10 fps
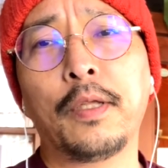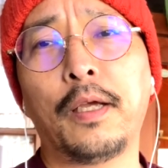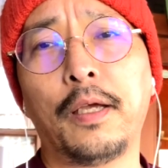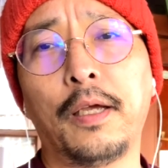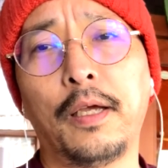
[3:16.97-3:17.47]

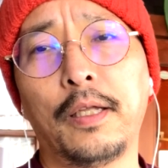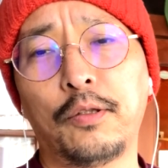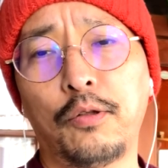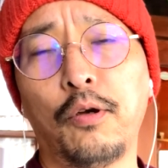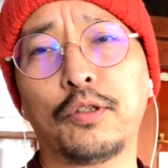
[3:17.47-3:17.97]
えっ
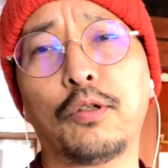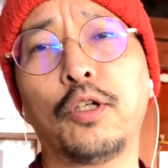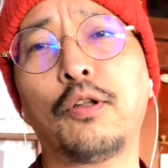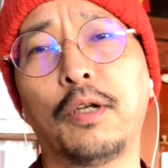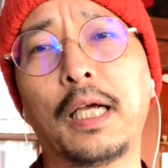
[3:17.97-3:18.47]
と、その
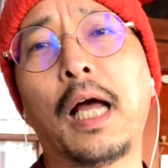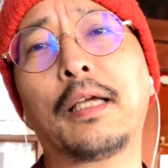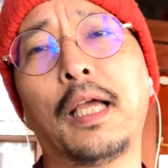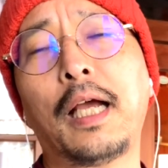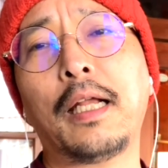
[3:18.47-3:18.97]
人のね、
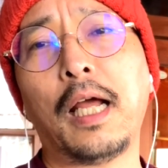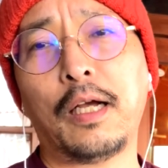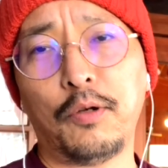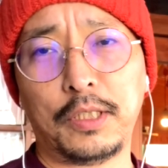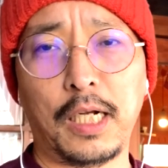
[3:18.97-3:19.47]
歓迎会なん
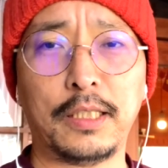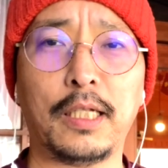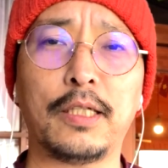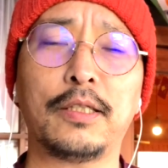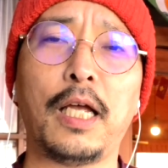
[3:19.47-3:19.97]
かをしたりし
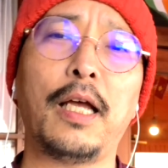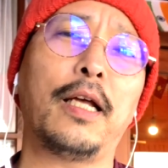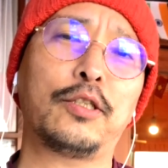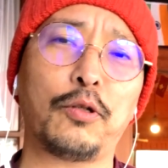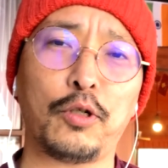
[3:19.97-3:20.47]
てですね、
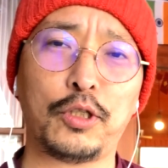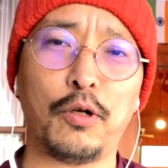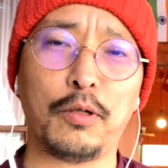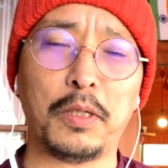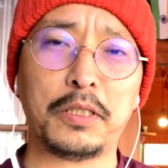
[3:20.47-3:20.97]
えー、過ごして
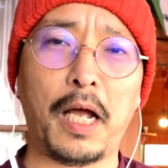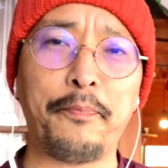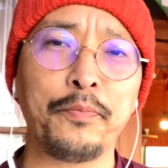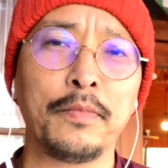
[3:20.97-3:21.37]
おりました。